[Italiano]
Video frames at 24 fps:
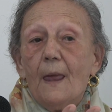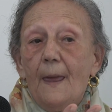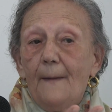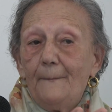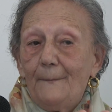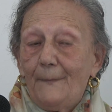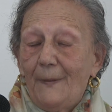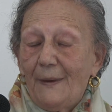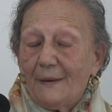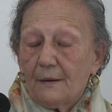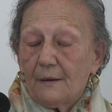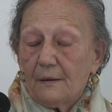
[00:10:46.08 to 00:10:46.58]

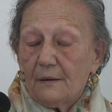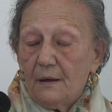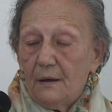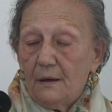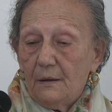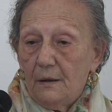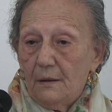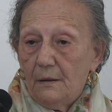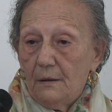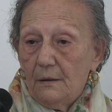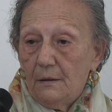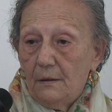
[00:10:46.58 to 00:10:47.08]

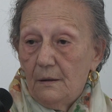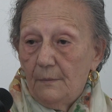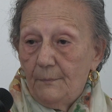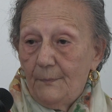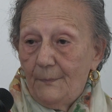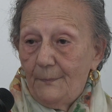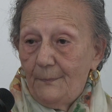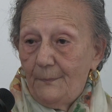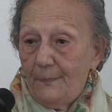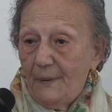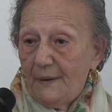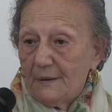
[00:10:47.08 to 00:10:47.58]
per
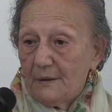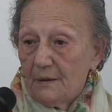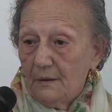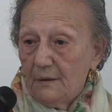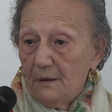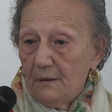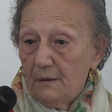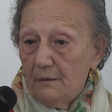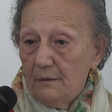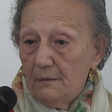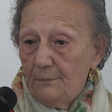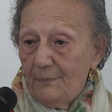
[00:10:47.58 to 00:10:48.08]

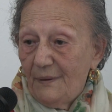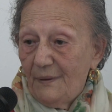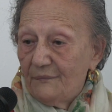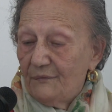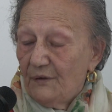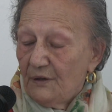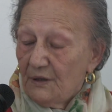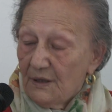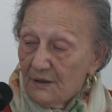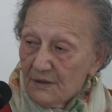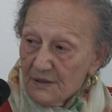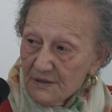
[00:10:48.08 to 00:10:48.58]
per, per
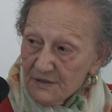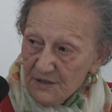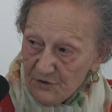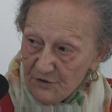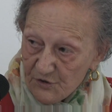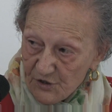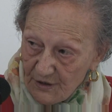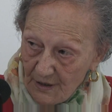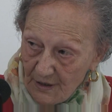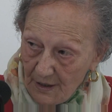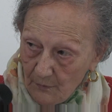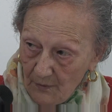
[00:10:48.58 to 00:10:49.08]
vedere se
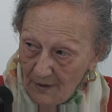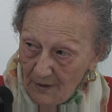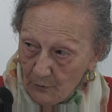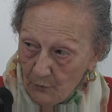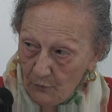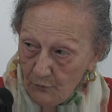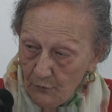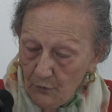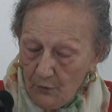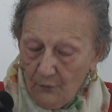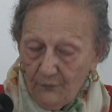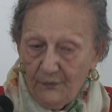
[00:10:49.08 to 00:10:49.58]
c'era
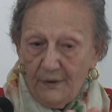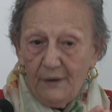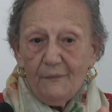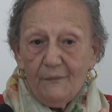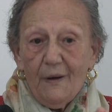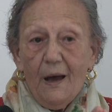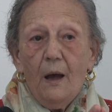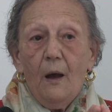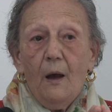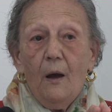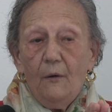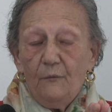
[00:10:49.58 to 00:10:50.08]
qualcuno viva,
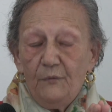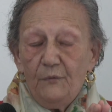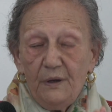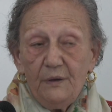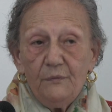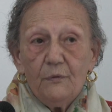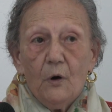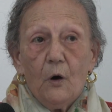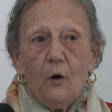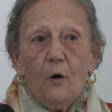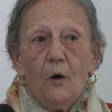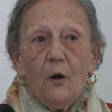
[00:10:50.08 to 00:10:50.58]

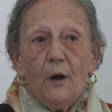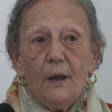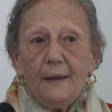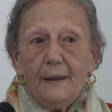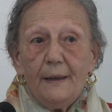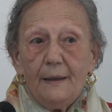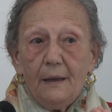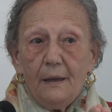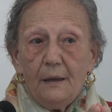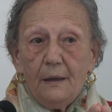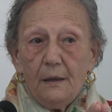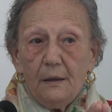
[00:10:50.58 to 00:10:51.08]
vivo.
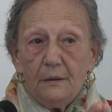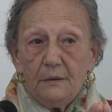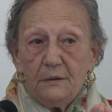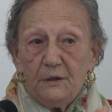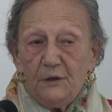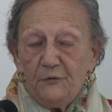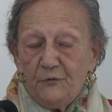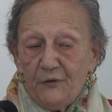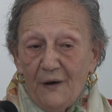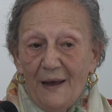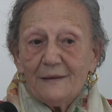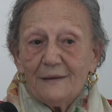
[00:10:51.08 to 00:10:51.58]
E
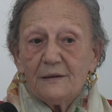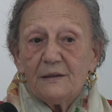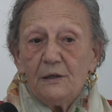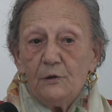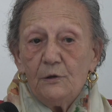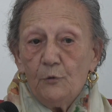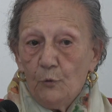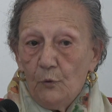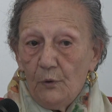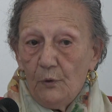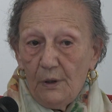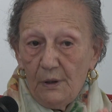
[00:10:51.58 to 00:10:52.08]
difatti
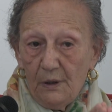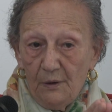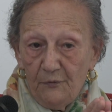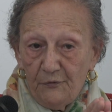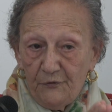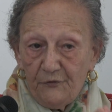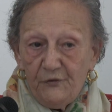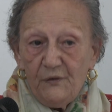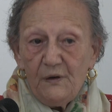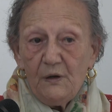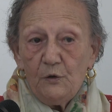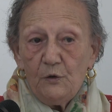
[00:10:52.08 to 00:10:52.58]
il
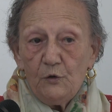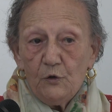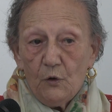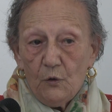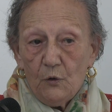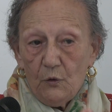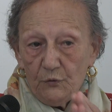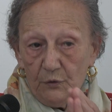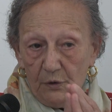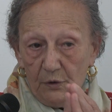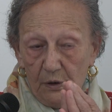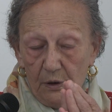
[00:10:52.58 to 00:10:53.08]

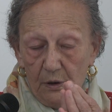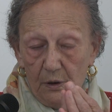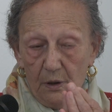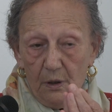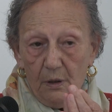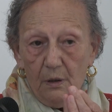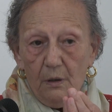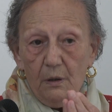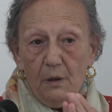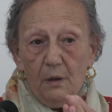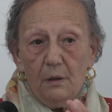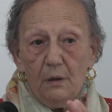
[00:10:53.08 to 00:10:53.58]
figlio di,
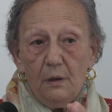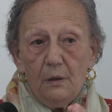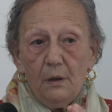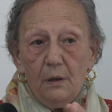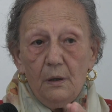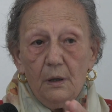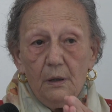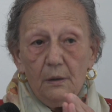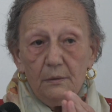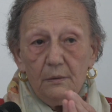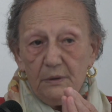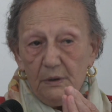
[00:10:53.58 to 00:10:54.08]

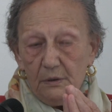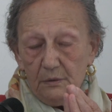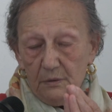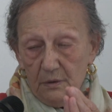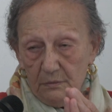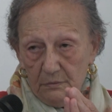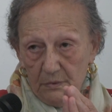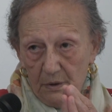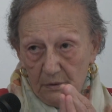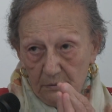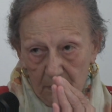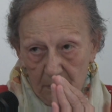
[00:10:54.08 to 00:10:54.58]
eh,
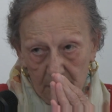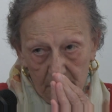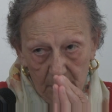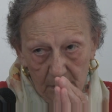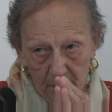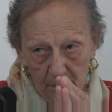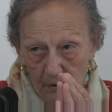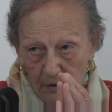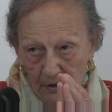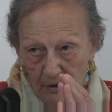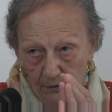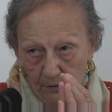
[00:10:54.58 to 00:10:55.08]
di,
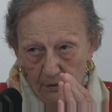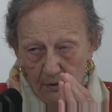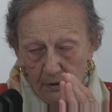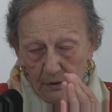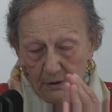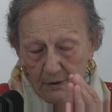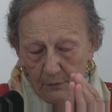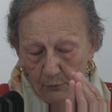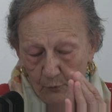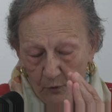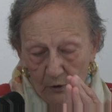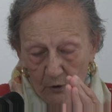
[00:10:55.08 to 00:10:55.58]
di,
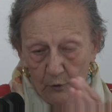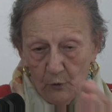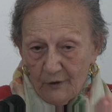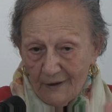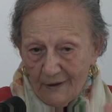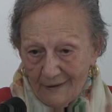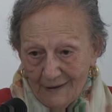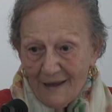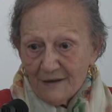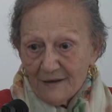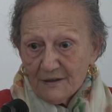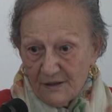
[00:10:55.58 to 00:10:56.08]
quello che
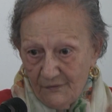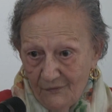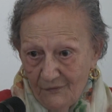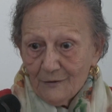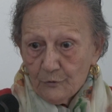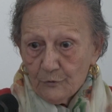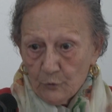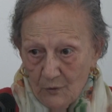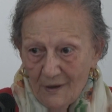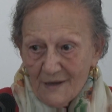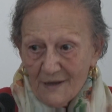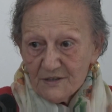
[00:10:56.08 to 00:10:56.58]
era
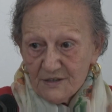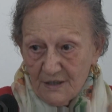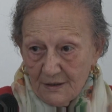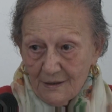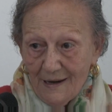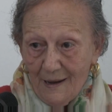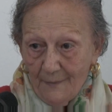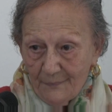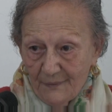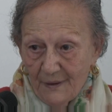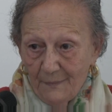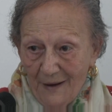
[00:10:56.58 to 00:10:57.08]
arrivato la
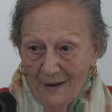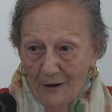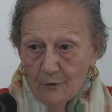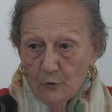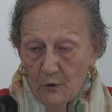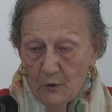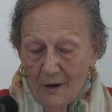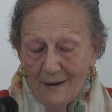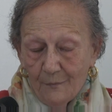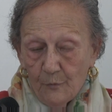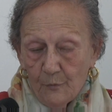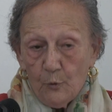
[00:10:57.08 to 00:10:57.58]
sera prima
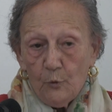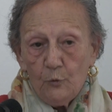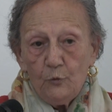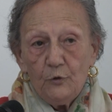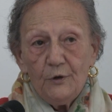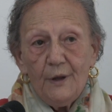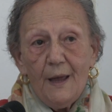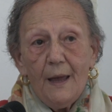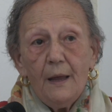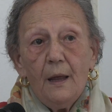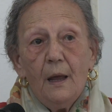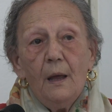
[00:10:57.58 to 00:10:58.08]
con la
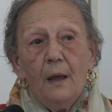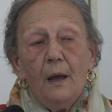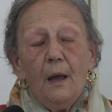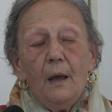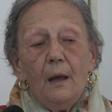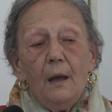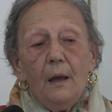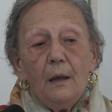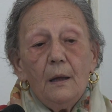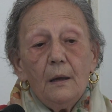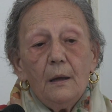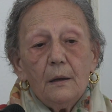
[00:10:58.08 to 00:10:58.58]
moglie
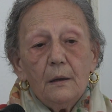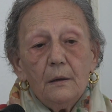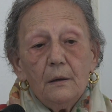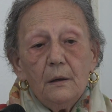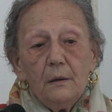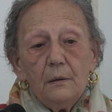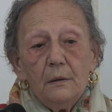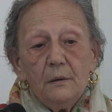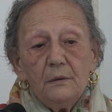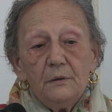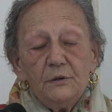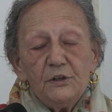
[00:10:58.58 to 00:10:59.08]

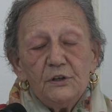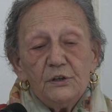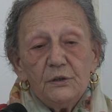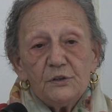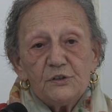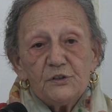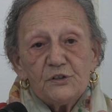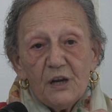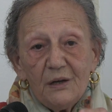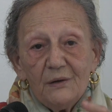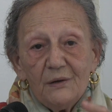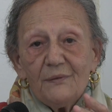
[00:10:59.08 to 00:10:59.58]
eh,
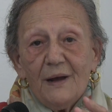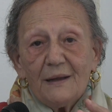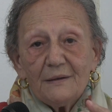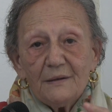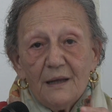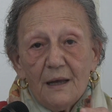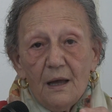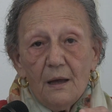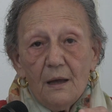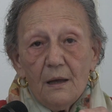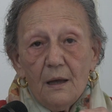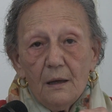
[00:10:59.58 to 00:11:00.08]
diceva
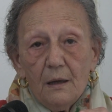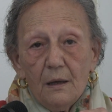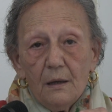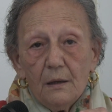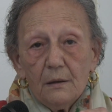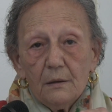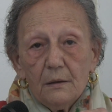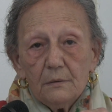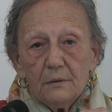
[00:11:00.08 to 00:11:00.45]
da,